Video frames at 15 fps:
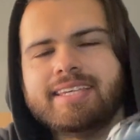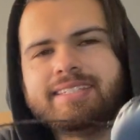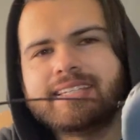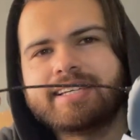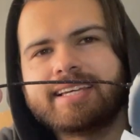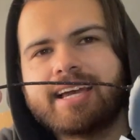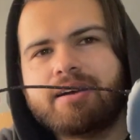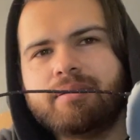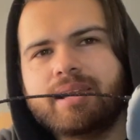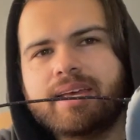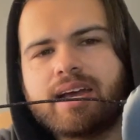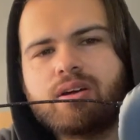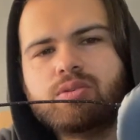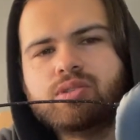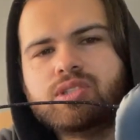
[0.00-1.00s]
este
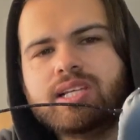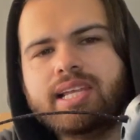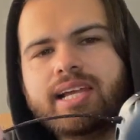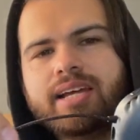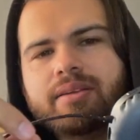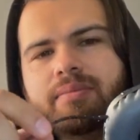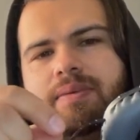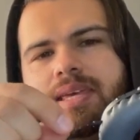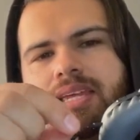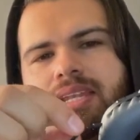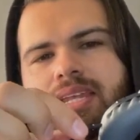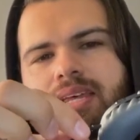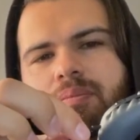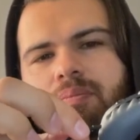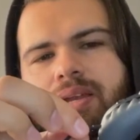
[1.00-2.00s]
cable auxiliar
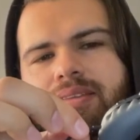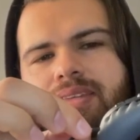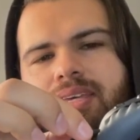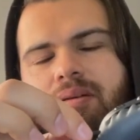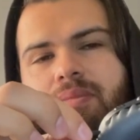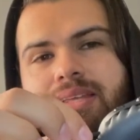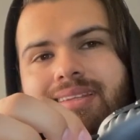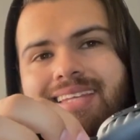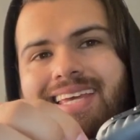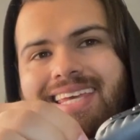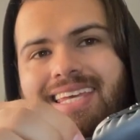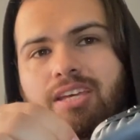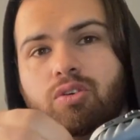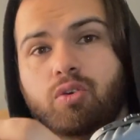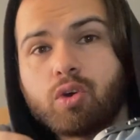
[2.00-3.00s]
viene
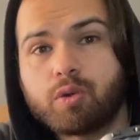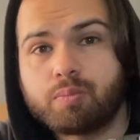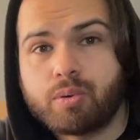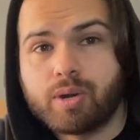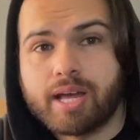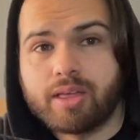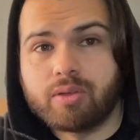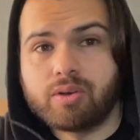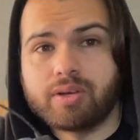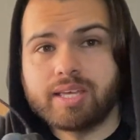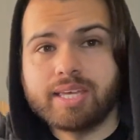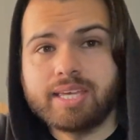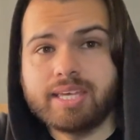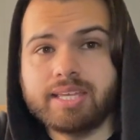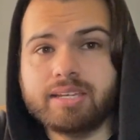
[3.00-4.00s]
prácticamente incorporado
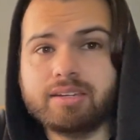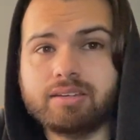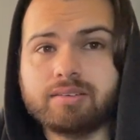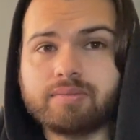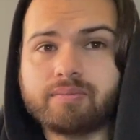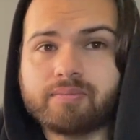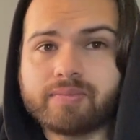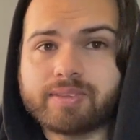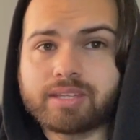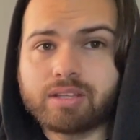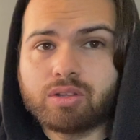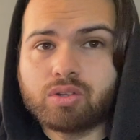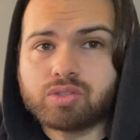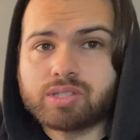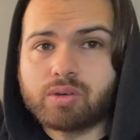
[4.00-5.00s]
en
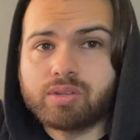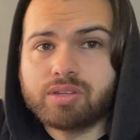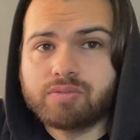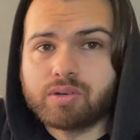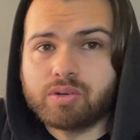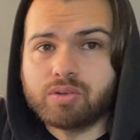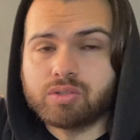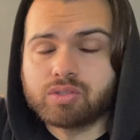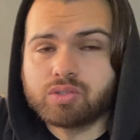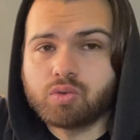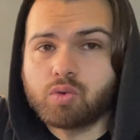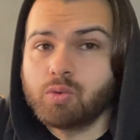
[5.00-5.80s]
los audífonos.